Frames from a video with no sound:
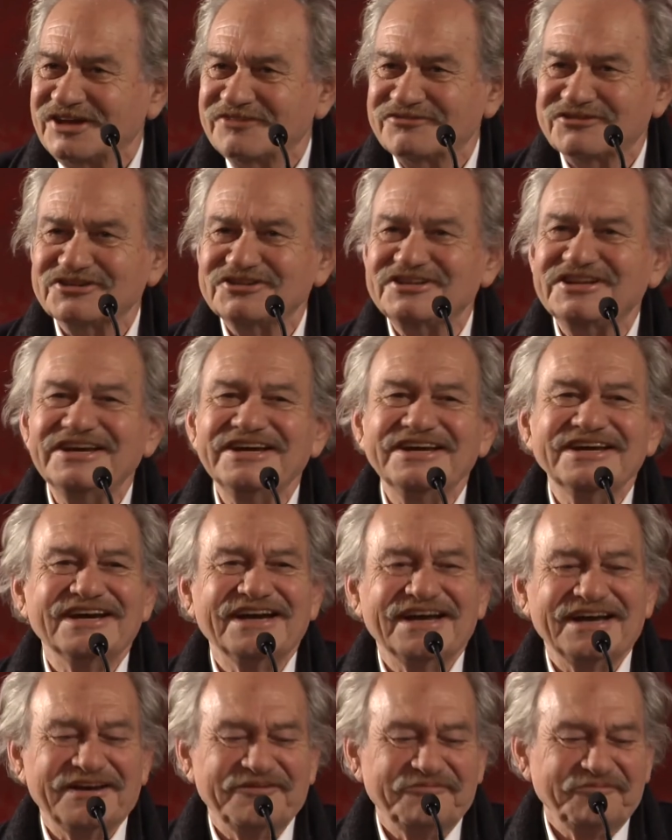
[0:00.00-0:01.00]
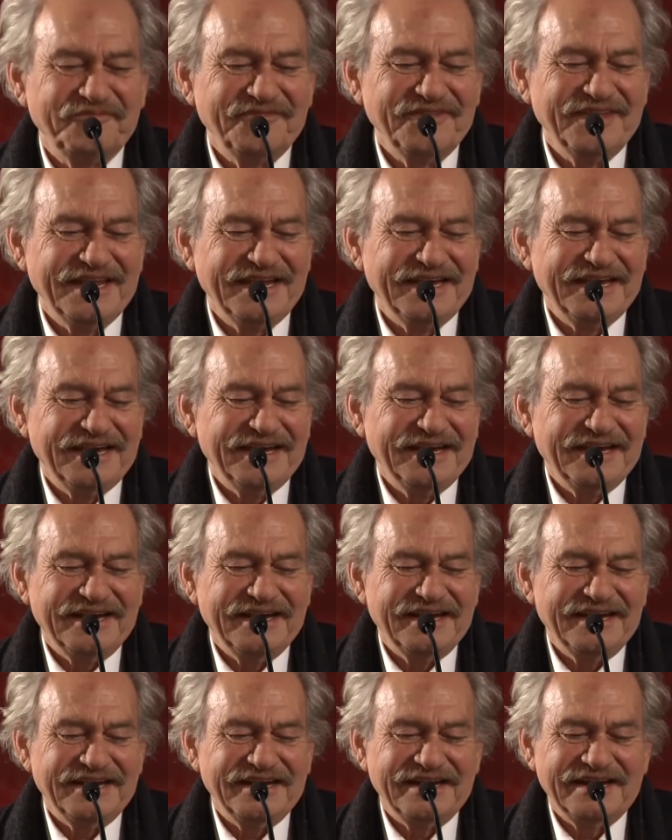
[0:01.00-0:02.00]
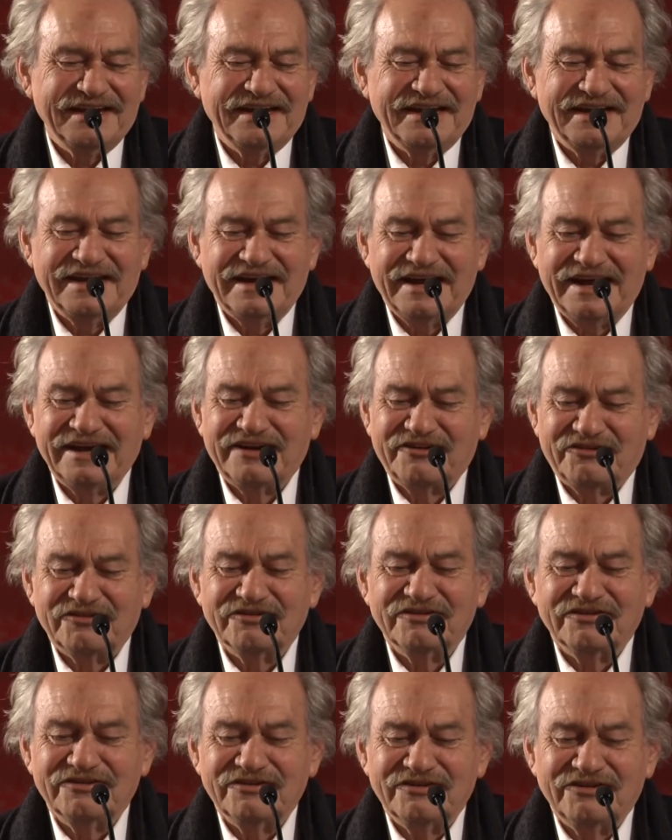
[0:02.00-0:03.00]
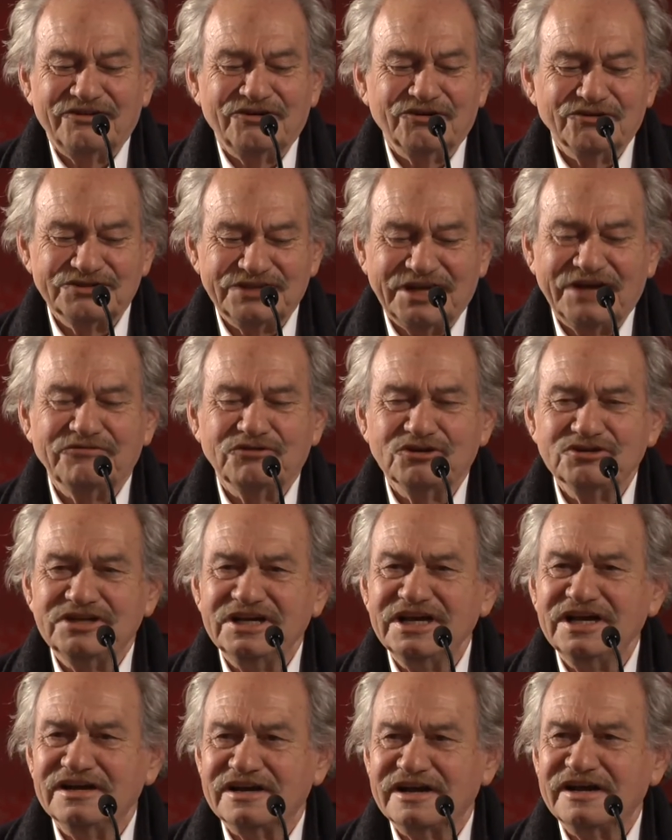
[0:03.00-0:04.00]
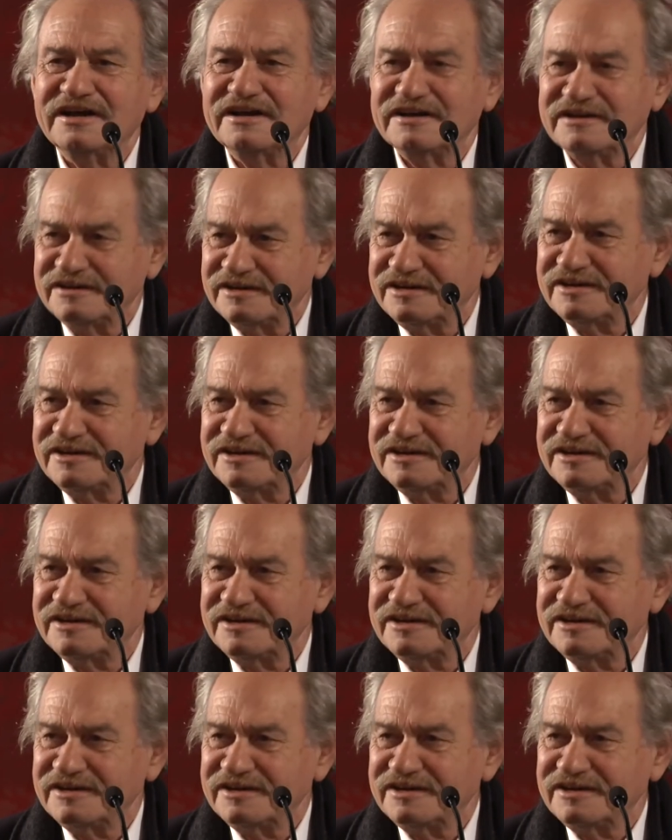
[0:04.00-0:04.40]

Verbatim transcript: devo dire, eh, ecco, lo devo dire